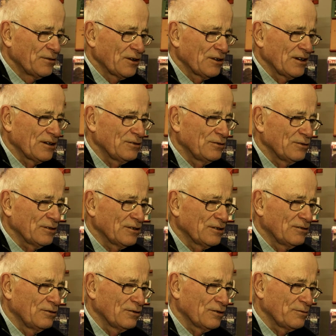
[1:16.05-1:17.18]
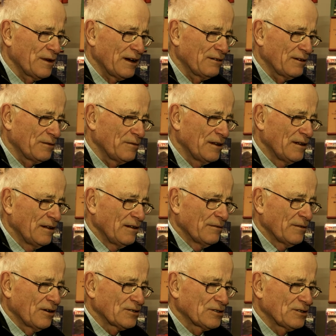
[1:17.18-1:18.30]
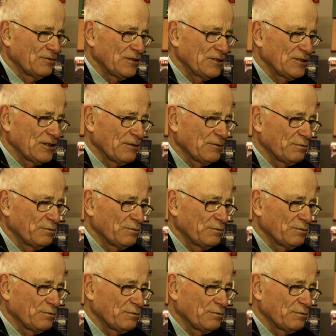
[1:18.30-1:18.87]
Do niektórych gór miałem oczywiście